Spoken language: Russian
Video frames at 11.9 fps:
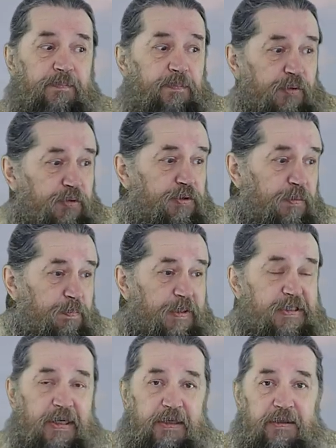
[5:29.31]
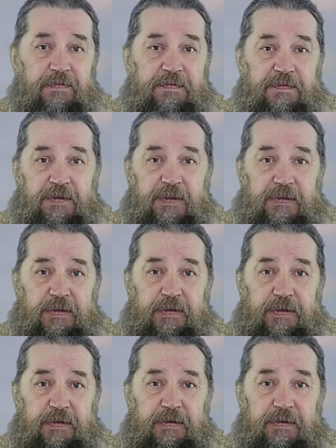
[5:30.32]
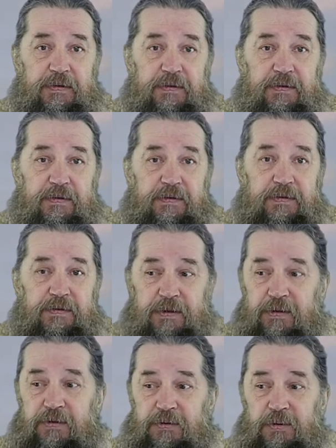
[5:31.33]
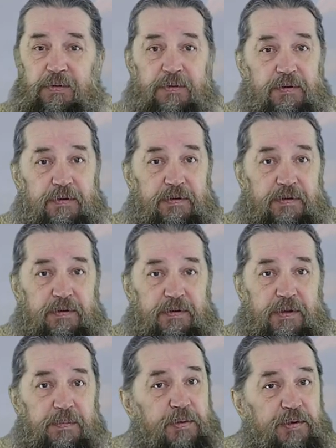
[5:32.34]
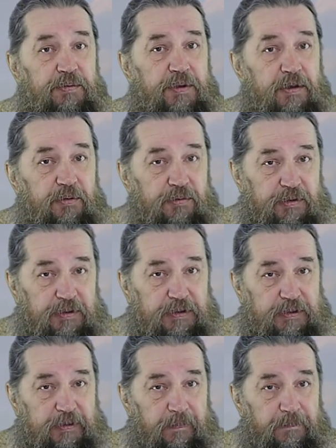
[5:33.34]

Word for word: просто пожалев этих тех, кто на Перу находится.